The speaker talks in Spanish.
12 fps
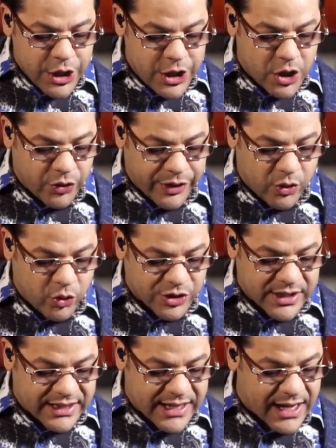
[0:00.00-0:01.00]
hijo de
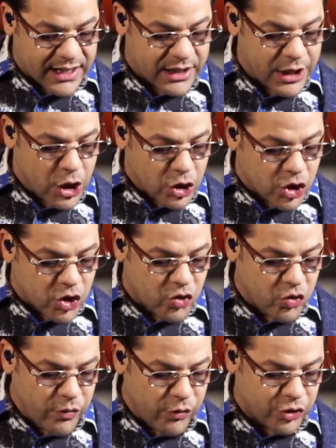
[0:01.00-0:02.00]
Josadac,
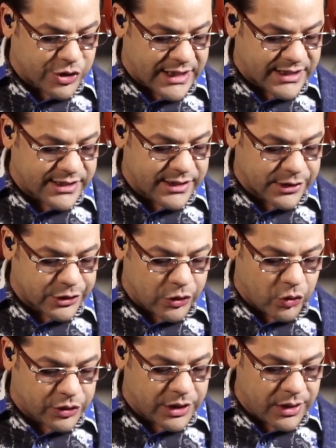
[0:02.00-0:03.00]
sumo
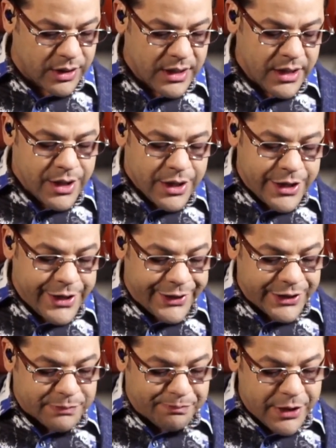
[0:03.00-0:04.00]
sacerdote y
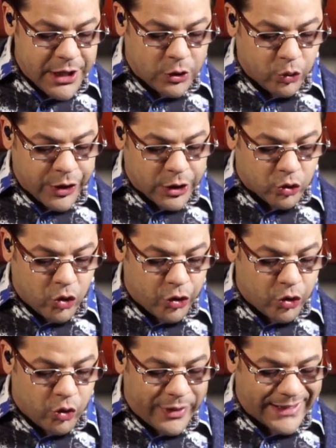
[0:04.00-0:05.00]
el espíritu de
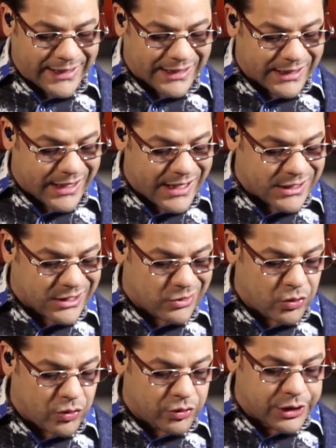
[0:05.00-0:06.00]
todo el
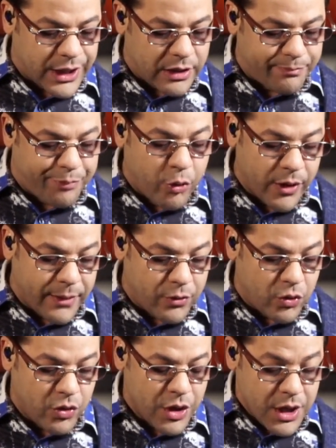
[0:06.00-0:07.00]
resto del
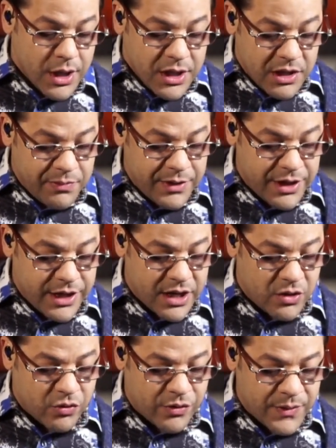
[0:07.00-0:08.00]
pueblo. Y
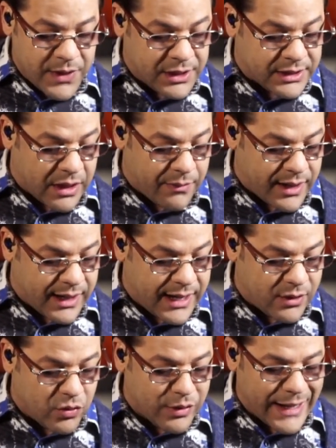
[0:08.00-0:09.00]
vinieron y
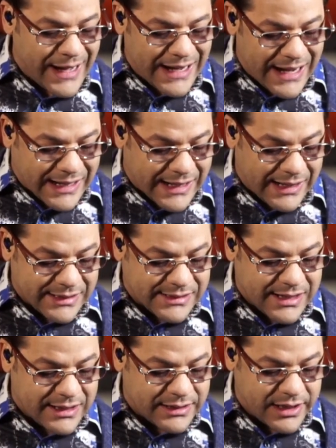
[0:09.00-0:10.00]
trabajaron en la
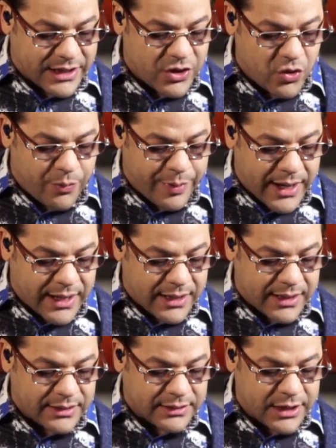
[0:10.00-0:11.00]
casa de
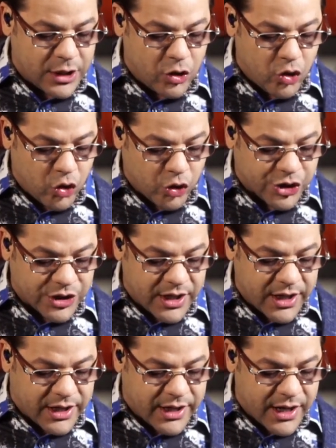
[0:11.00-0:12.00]
Jehová de los
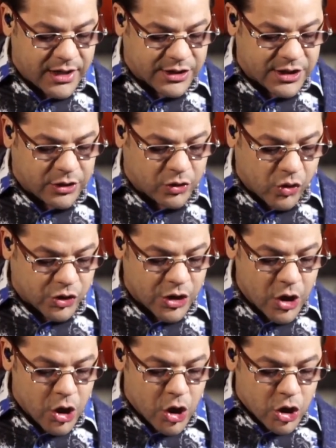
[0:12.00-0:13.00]

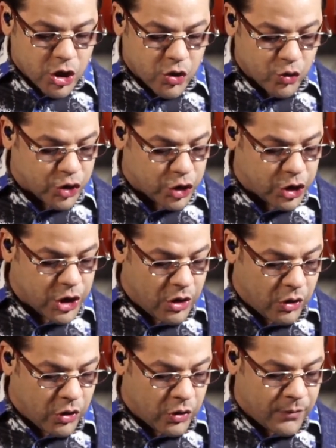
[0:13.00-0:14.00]
ejércitos, sus
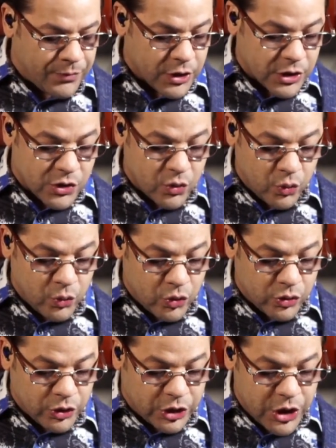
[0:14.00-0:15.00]
Dios, su
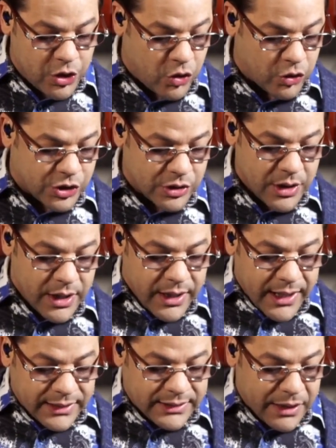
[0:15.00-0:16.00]
Dios.
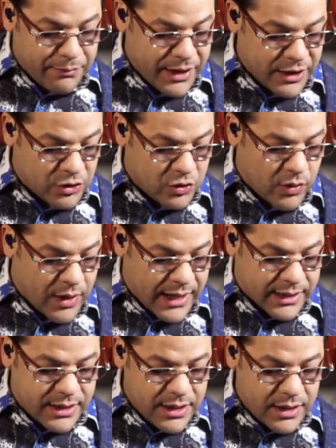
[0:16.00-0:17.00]
Es tremendo
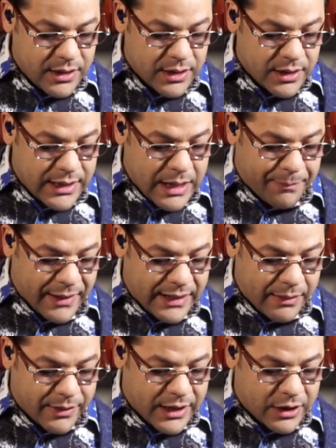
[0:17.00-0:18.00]
aquí la
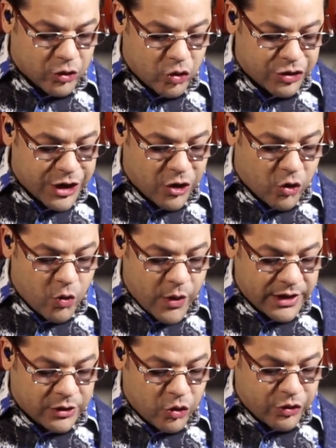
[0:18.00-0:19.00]
palabra donde,
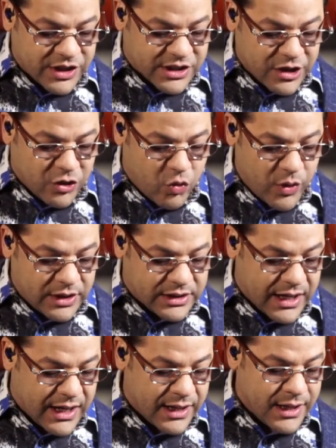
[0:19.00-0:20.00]
donde se
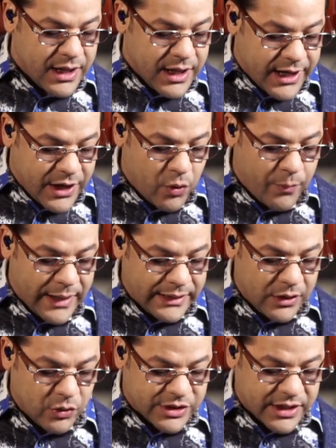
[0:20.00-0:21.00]
encuentra Jehová
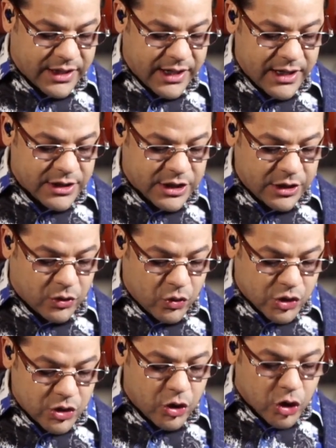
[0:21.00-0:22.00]
de los
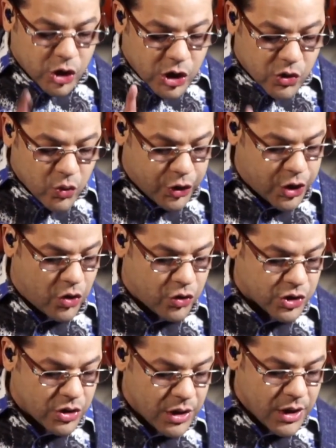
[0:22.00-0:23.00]
ejércitos, su
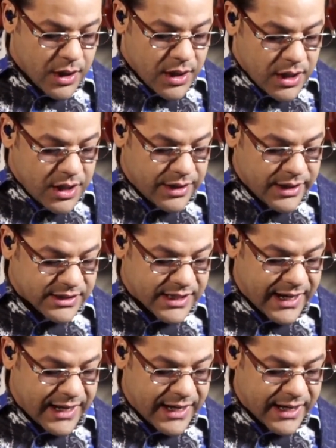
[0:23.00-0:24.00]
Dios. Y
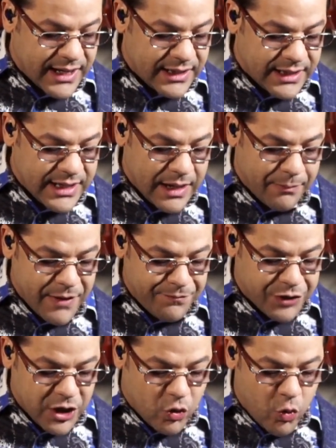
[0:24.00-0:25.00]
dice en el día
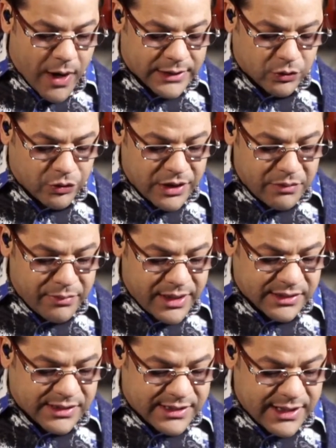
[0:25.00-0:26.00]
24 del
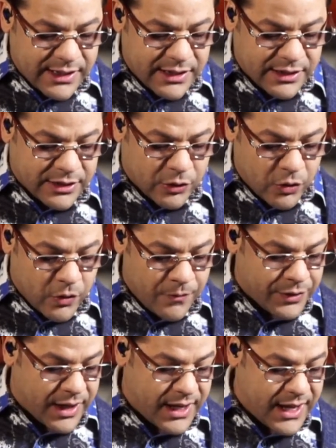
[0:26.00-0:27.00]
mes
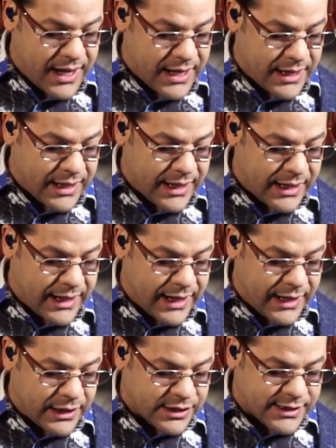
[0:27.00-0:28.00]
esto en
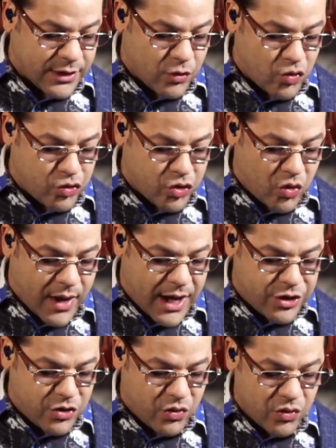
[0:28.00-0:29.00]
el segundo
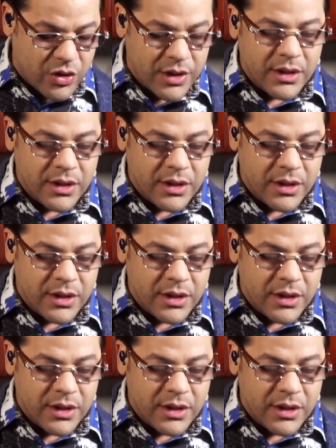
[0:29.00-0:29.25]
año